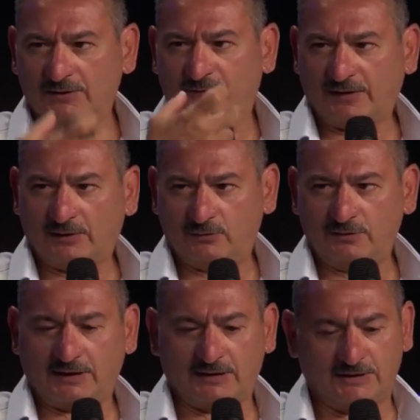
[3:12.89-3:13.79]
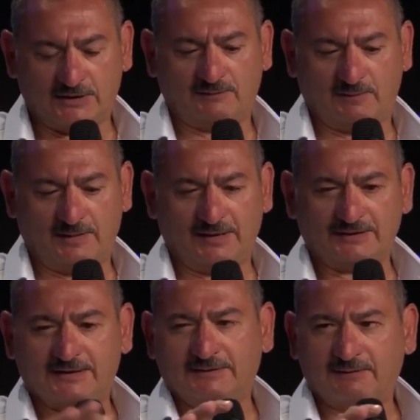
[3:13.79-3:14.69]
Il faraone che dice va
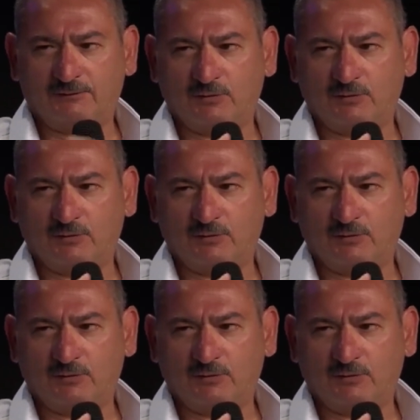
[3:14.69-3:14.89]
bene, andatevi